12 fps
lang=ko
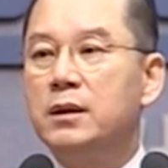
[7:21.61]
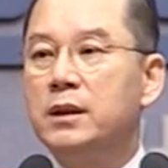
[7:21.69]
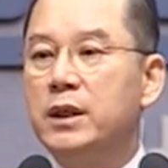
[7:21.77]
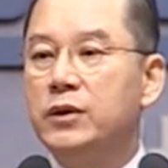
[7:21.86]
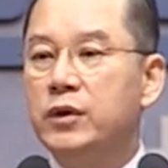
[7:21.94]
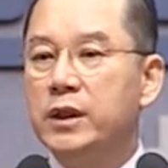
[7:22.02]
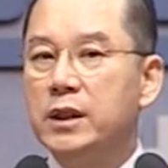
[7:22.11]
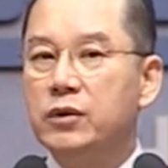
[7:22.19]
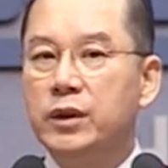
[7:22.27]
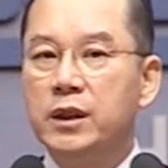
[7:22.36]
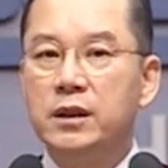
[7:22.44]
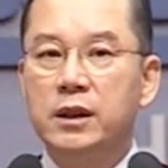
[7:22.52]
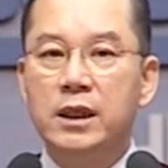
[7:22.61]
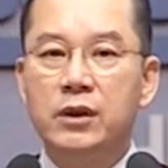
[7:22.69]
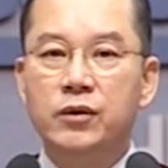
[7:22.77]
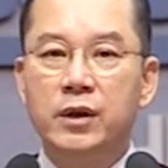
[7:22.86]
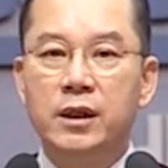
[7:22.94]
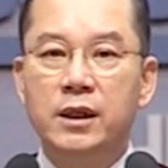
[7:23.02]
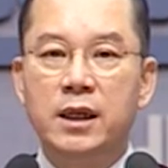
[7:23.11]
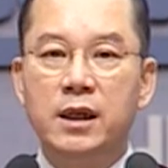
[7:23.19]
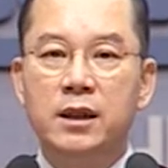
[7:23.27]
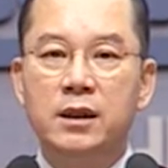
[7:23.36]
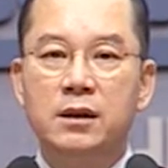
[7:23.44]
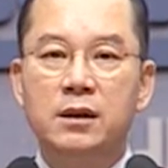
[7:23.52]
예수님께서 우리 경향교회를
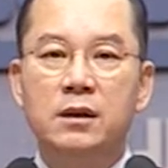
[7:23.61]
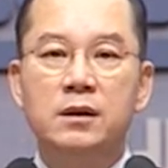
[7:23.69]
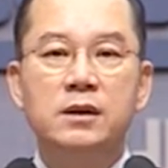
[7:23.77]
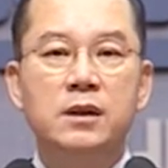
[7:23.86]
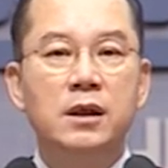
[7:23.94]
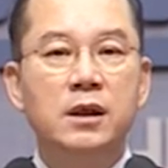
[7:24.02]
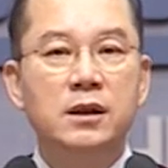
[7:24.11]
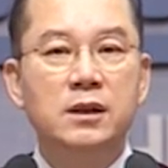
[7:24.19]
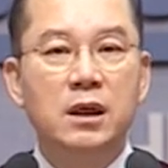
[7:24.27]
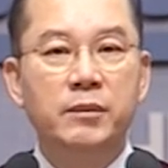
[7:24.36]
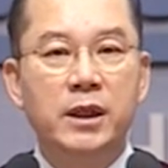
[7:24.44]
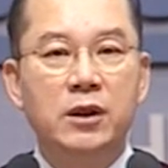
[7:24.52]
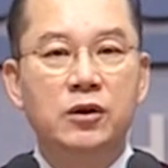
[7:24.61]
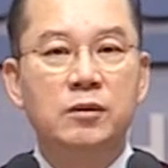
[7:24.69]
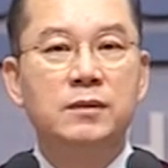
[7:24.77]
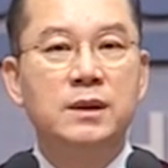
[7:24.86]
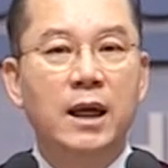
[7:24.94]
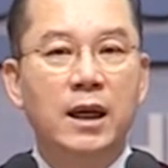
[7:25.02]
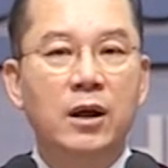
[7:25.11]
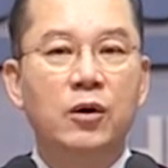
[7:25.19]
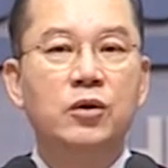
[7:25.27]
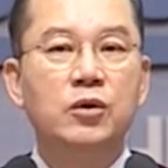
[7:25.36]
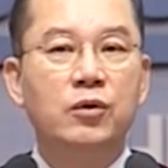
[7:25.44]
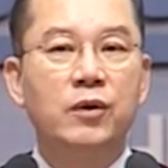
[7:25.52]
향하여 서리건 열매를 좀
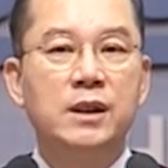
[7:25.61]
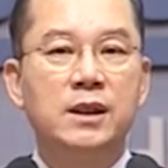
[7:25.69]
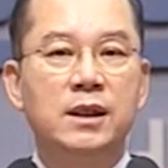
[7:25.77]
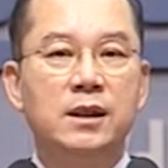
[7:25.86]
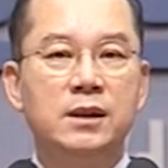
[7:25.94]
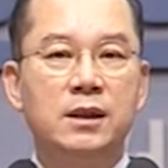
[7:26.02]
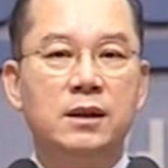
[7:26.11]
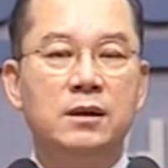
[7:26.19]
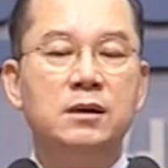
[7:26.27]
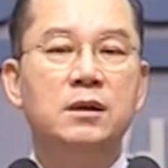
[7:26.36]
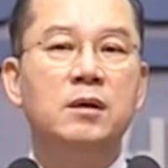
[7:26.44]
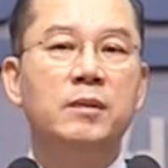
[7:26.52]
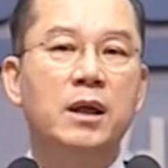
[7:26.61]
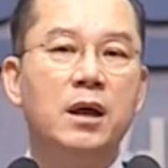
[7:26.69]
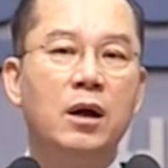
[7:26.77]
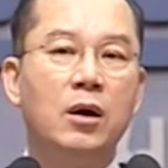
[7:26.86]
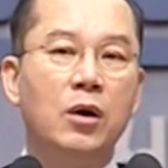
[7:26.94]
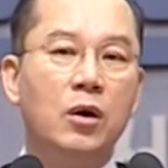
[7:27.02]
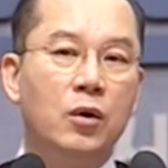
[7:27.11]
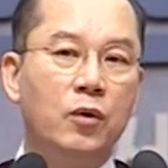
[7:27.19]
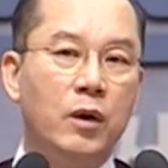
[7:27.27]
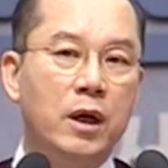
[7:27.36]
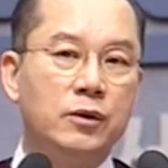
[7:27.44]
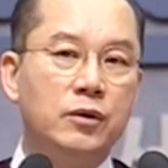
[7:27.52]
달라고 요구하시는 것이 그 얼마나
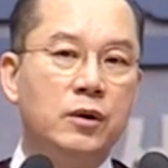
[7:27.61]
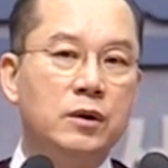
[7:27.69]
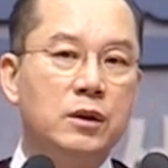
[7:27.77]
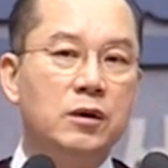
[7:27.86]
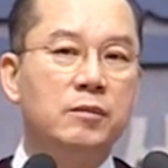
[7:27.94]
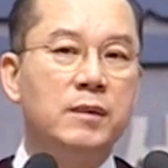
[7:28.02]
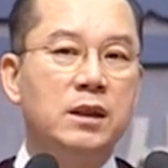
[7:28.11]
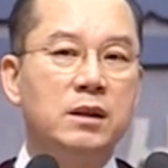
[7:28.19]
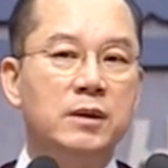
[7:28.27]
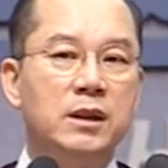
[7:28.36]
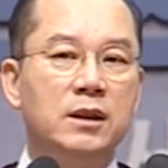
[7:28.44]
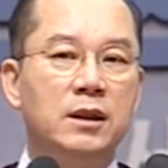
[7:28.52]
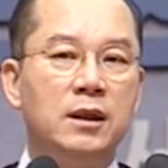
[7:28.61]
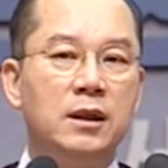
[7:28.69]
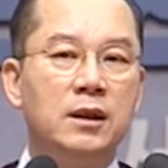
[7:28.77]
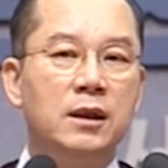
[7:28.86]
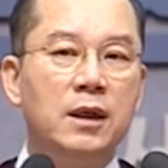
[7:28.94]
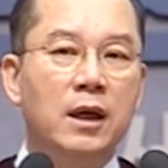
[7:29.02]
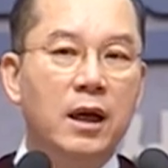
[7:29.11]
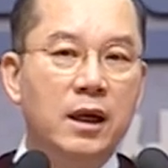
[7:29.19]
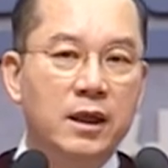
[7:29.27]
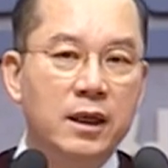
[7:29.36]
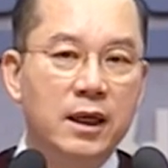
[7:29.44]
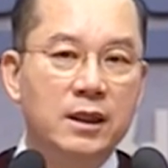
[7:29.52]
황송스러운 말씀인지를
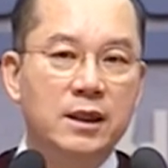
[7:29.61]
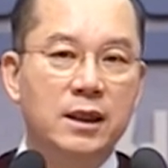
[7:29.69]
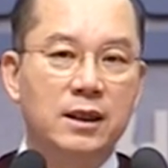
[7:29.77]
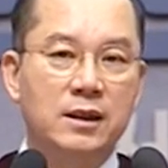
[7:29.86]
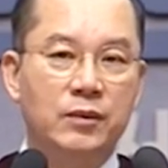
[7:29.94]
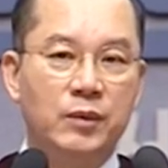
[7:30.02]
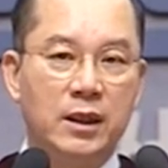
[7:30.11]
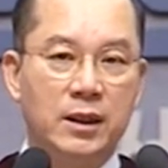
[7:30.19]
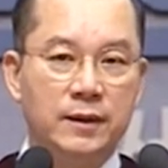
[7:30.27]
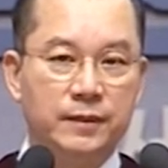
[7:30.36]
알아야 하지 않겠습니까?